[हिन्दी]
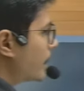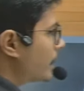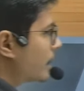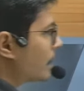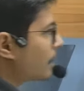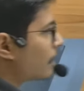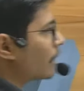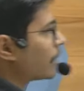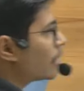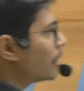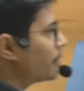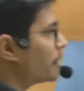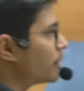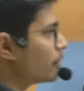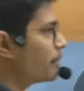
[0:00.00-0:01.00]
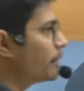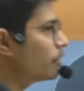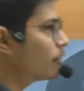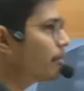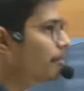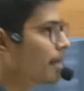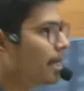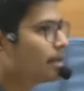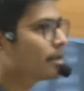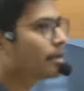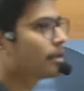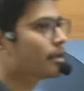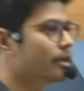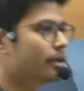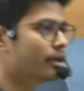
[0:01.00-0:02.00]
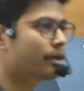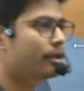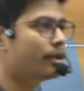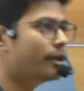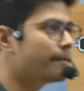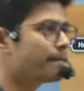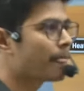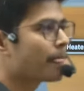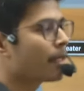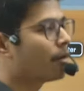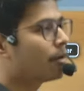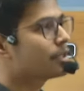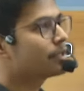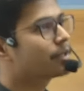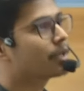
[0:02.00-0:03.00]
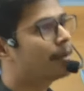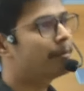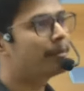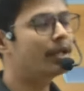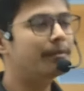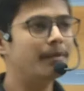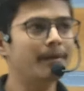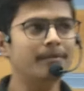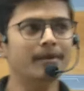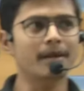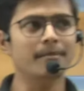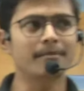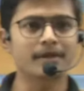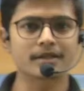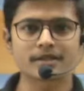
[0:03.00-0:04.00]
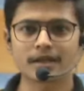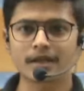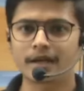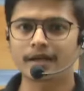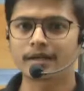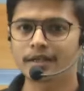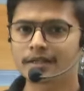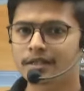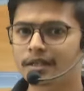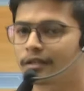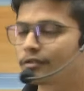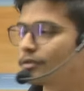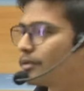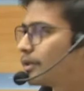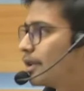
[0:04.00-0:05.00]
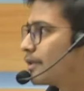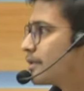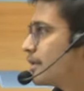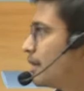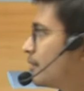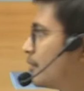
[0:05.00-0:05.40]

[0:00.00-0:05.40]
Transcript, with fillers: हीटर रहेगा बिटुमिन को मेल्ट करने के लिए और इसका मिनिमम टेम्परेचर एटलीस्ट 110 से